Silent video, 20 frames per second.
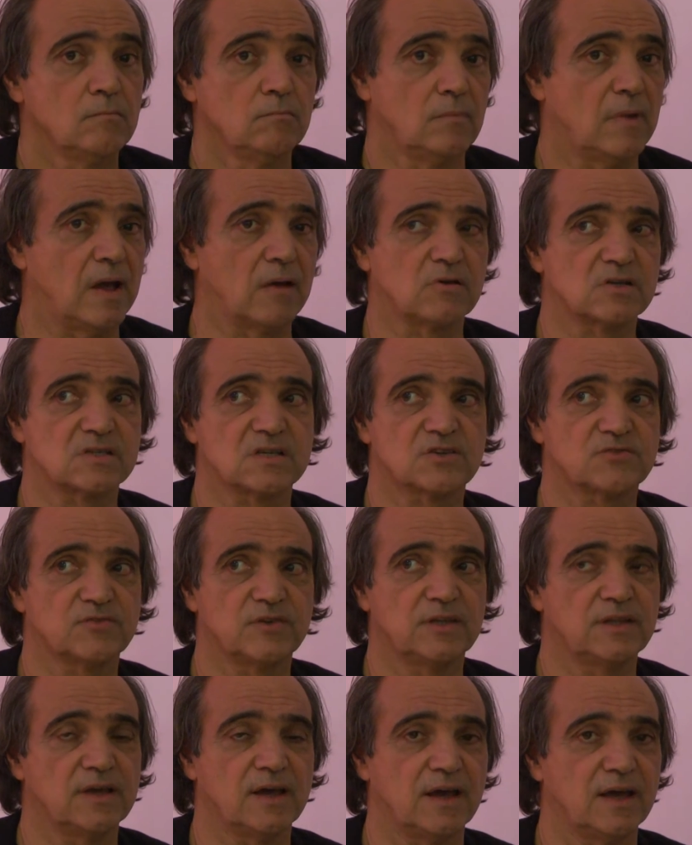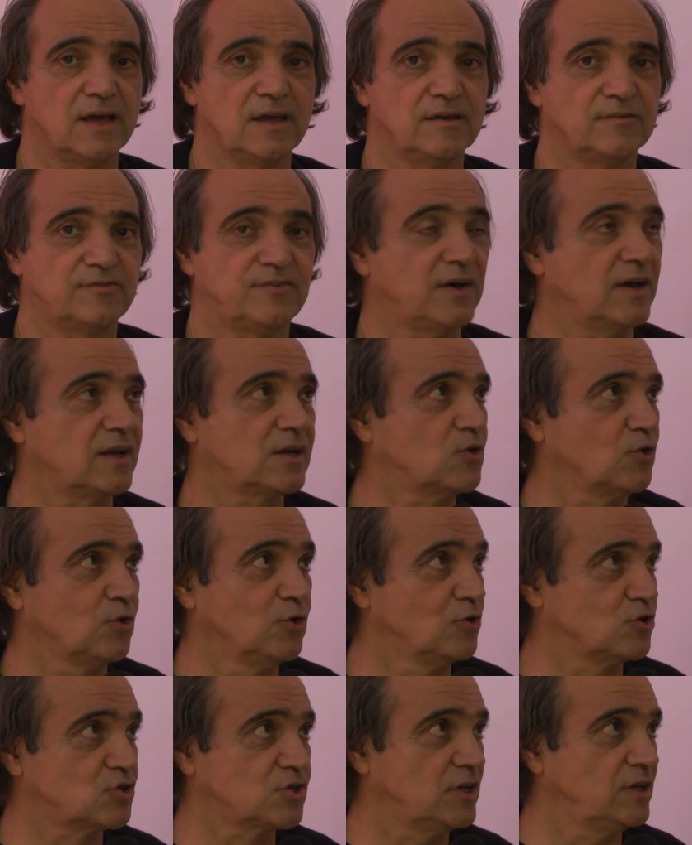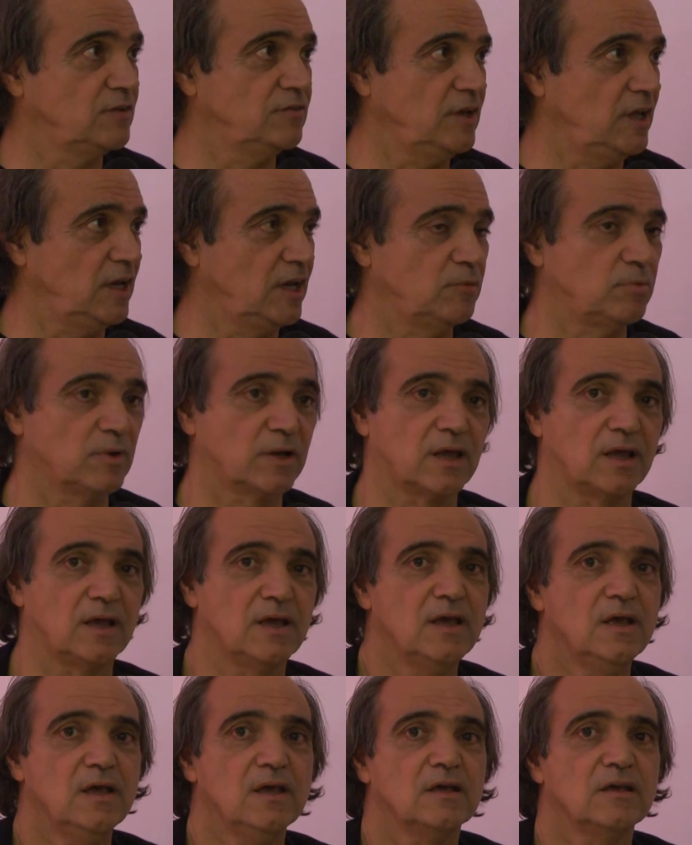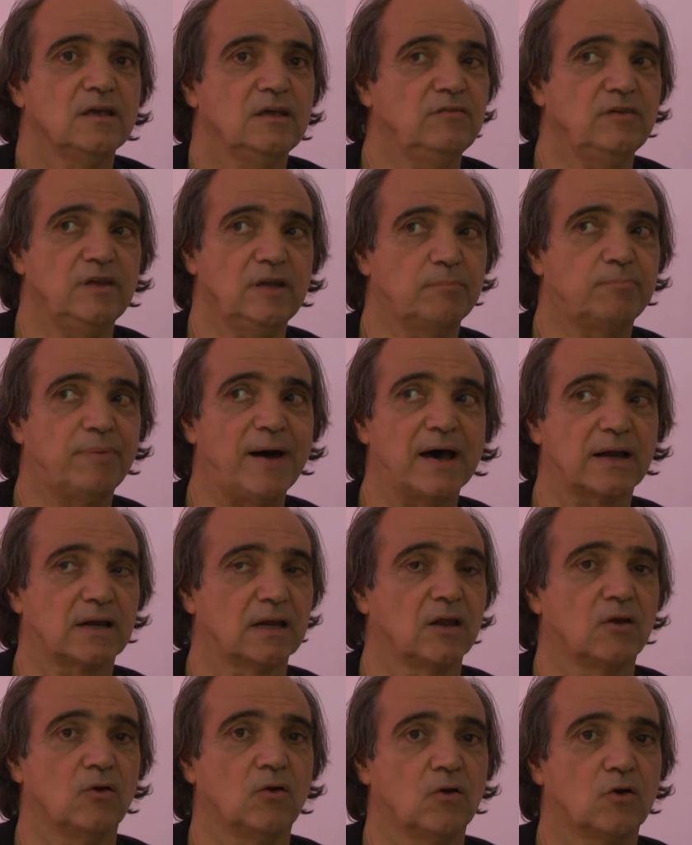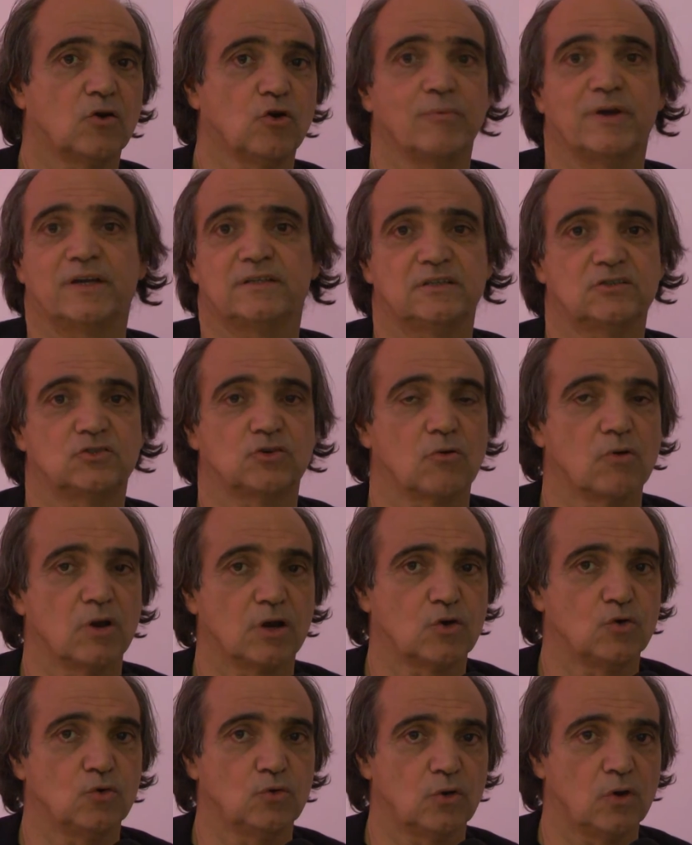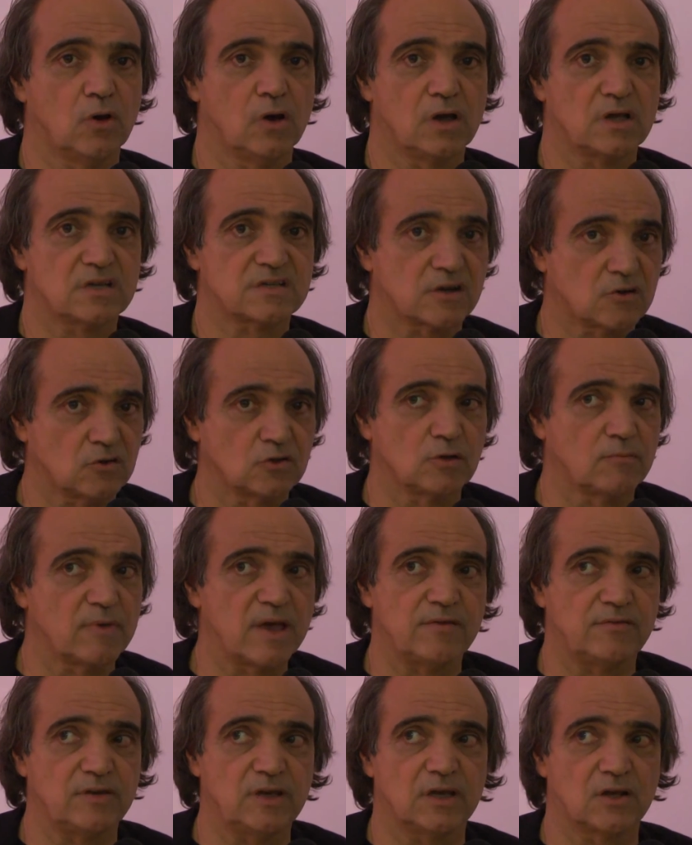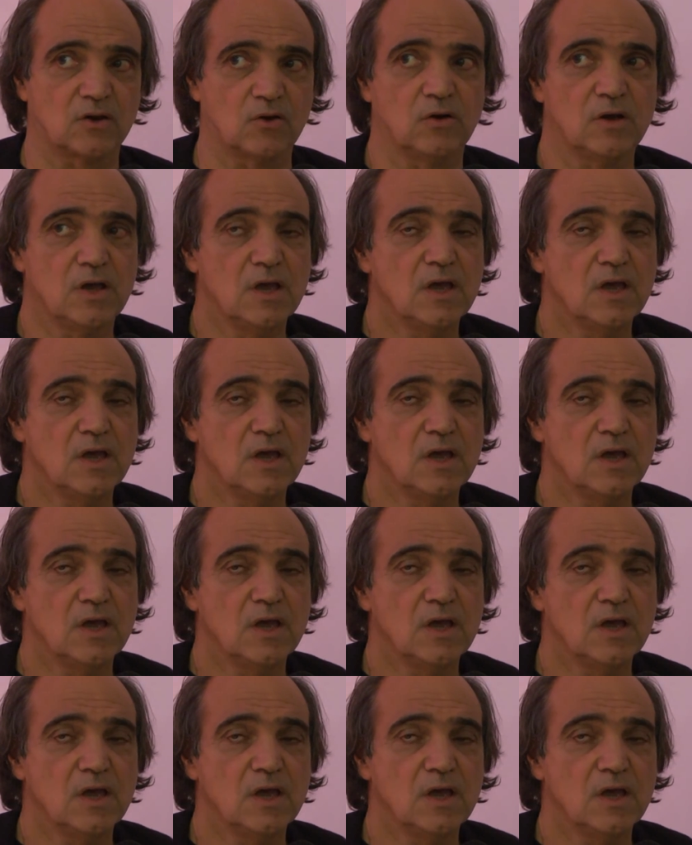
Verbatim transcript: Ma questa sfida è far conoscere i vini perché i vini parlano, come ha detto qualcuno, e secondo me è vero.